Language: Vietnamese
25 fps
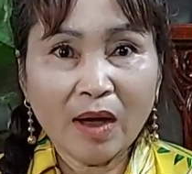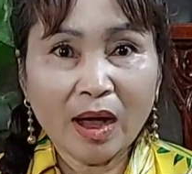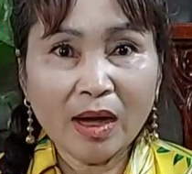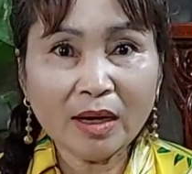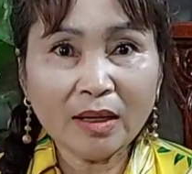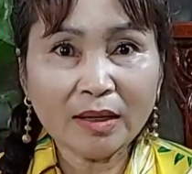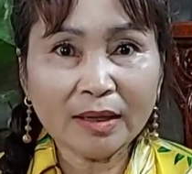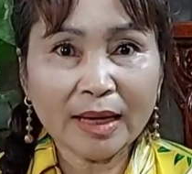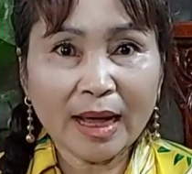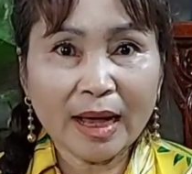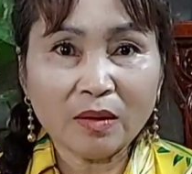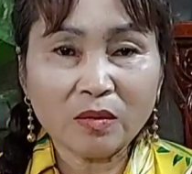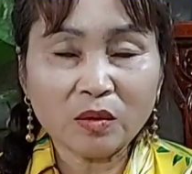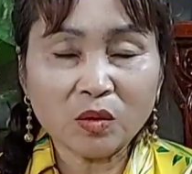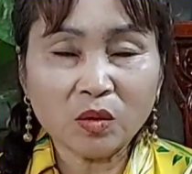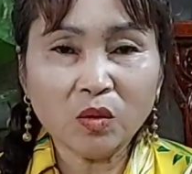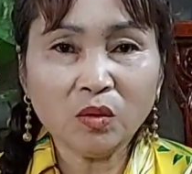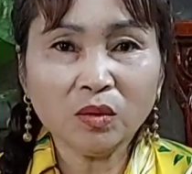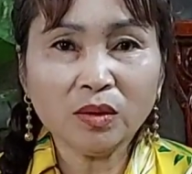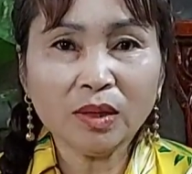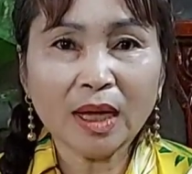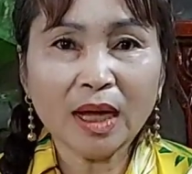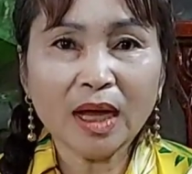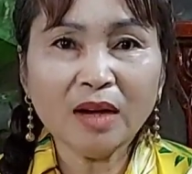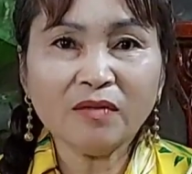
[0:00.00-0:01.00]
Phật nào
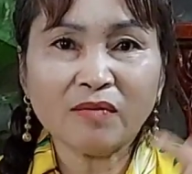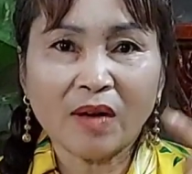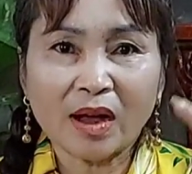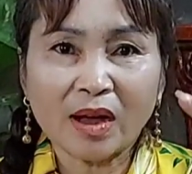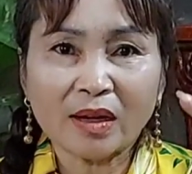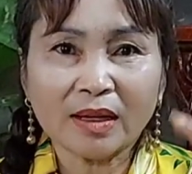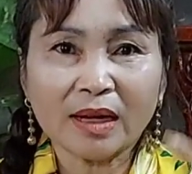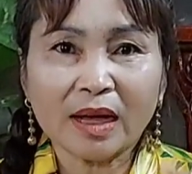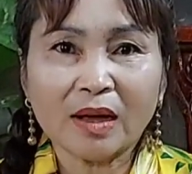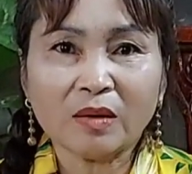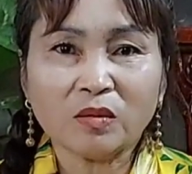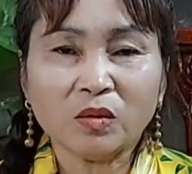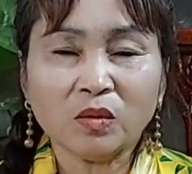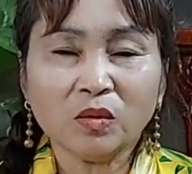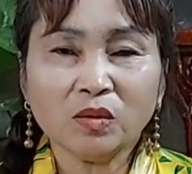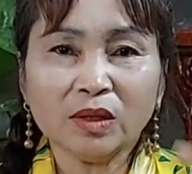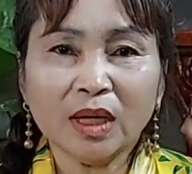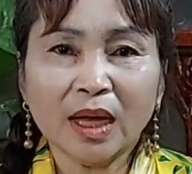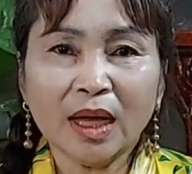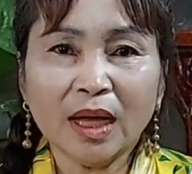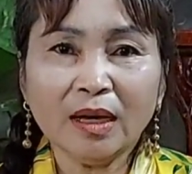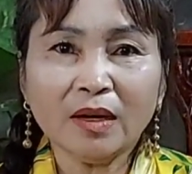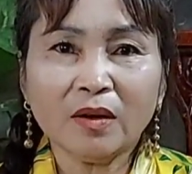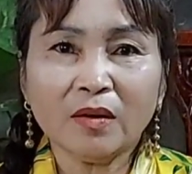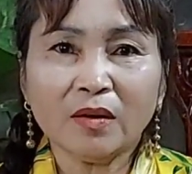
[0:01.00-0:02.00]
xuống thế, Phật nào xuống
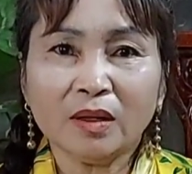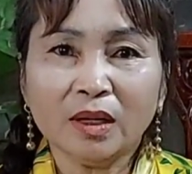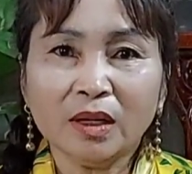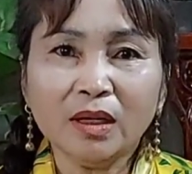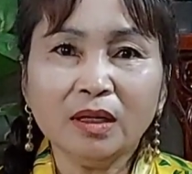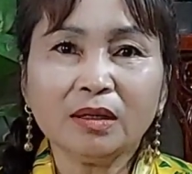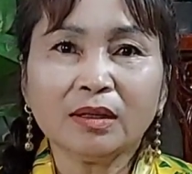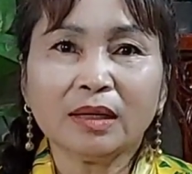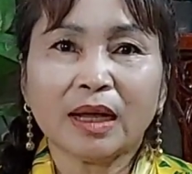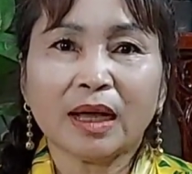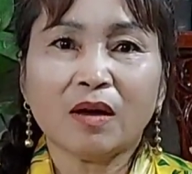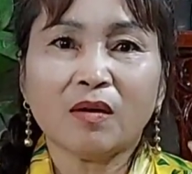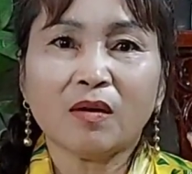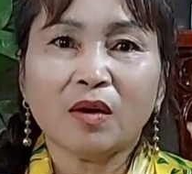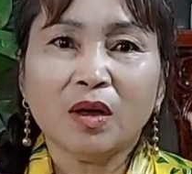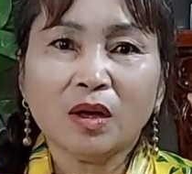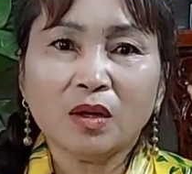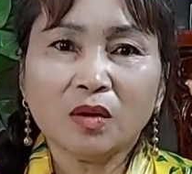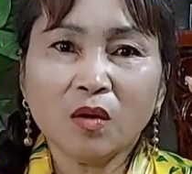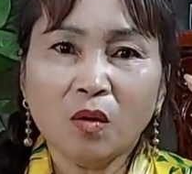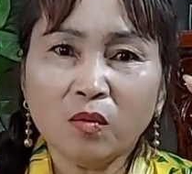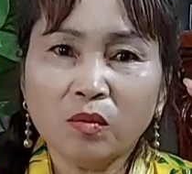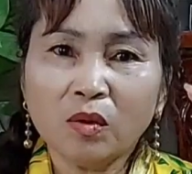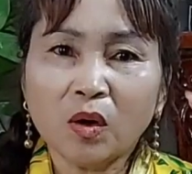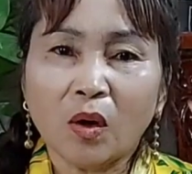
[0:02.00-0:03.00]
thế, rồi đức nào,
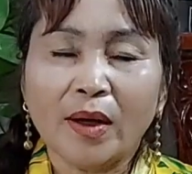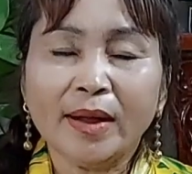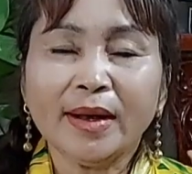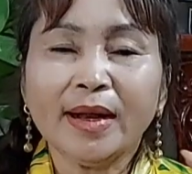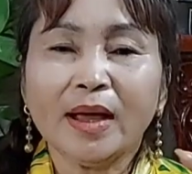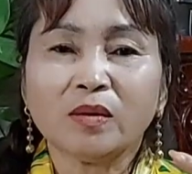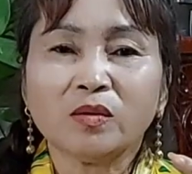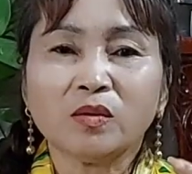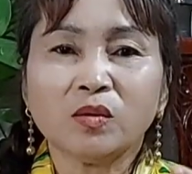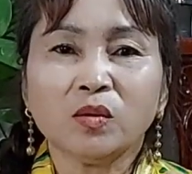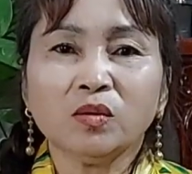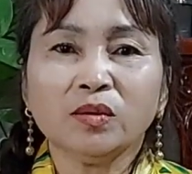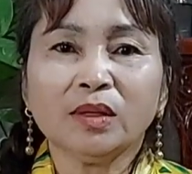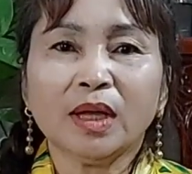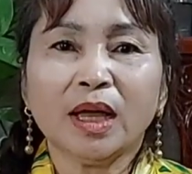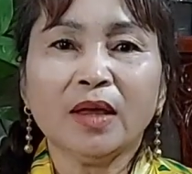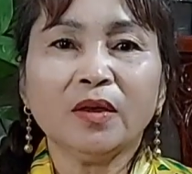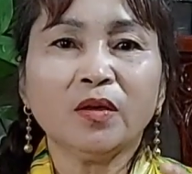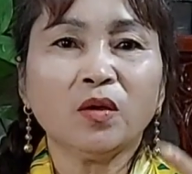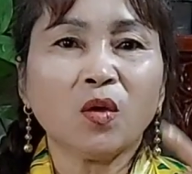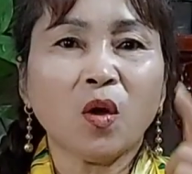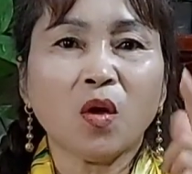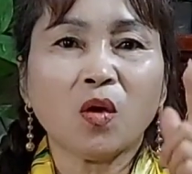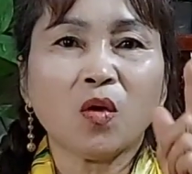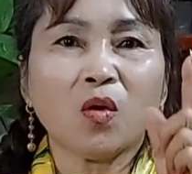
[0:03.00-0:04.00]
cung cõi nào xuống thế
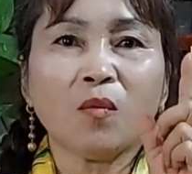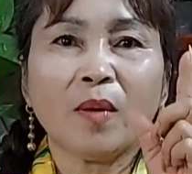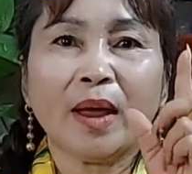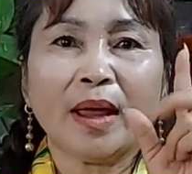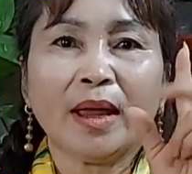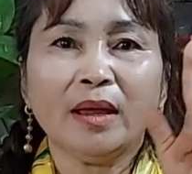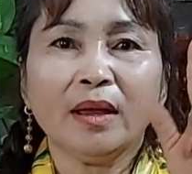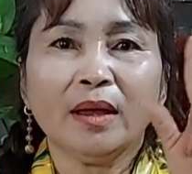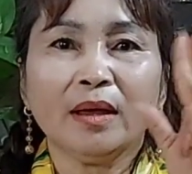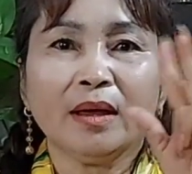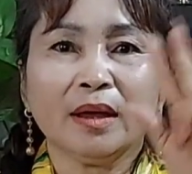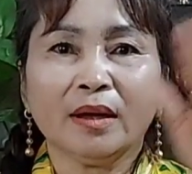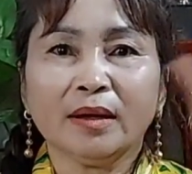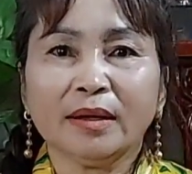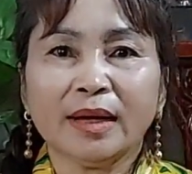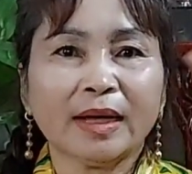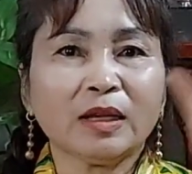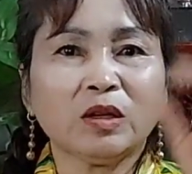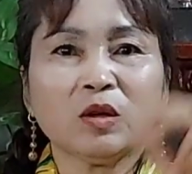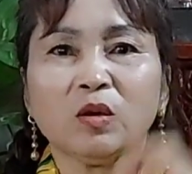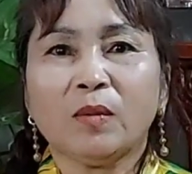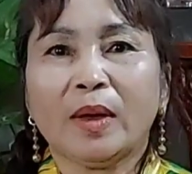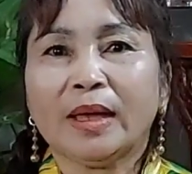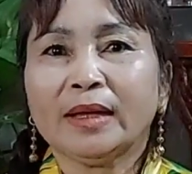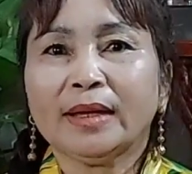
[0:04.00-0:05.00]
cho cô Bảy hiện ra,
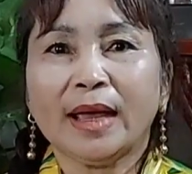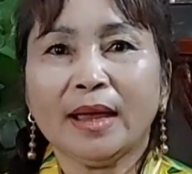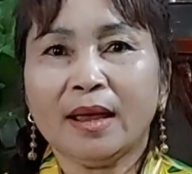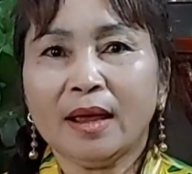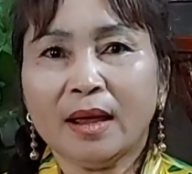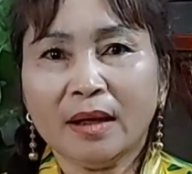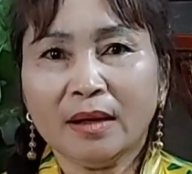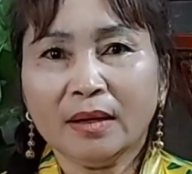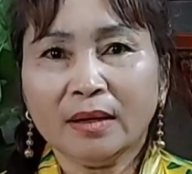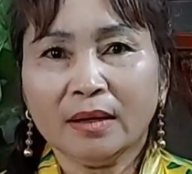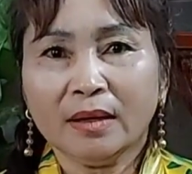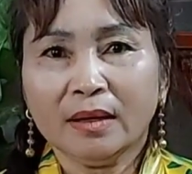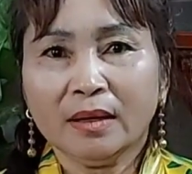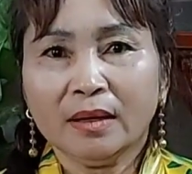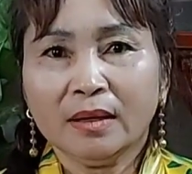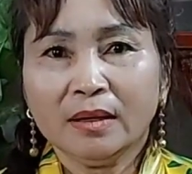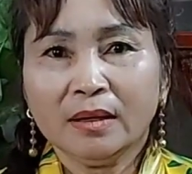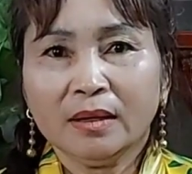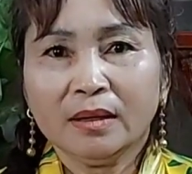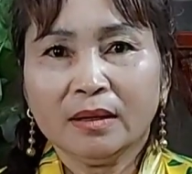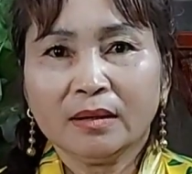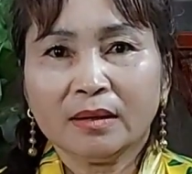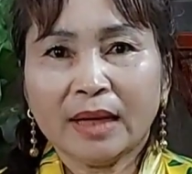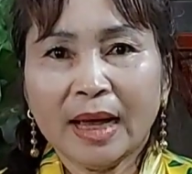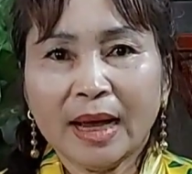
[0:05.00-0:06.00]
cô Bảy thấy hết,
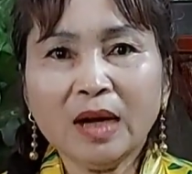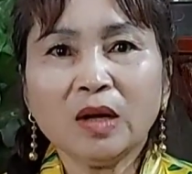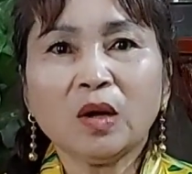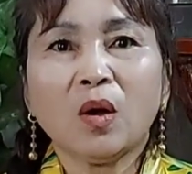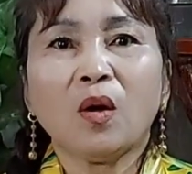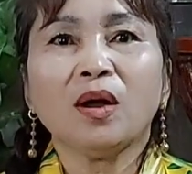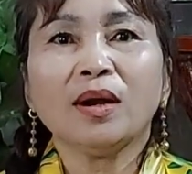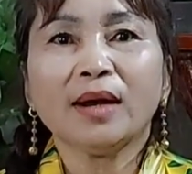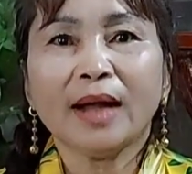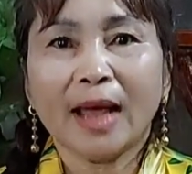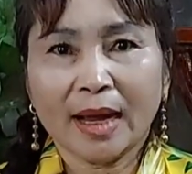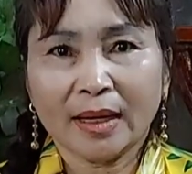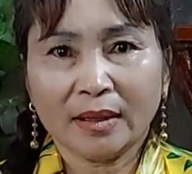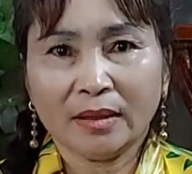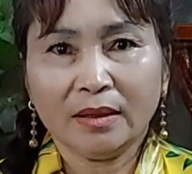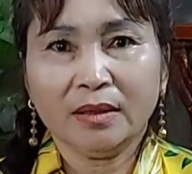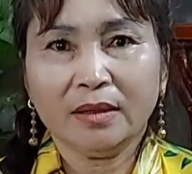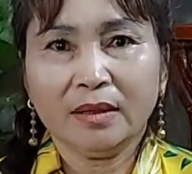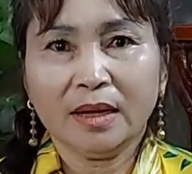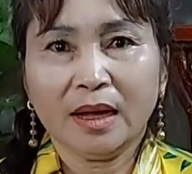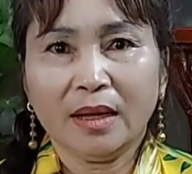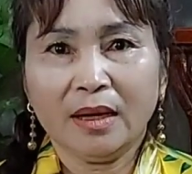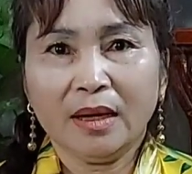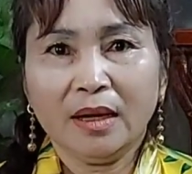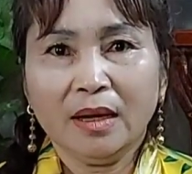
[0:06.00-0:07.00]
thấy rõ ràng
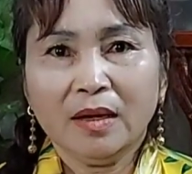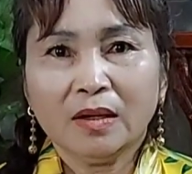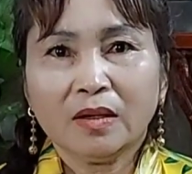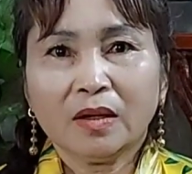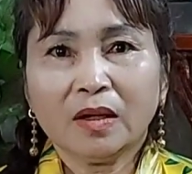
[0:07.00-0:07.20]
như vậy.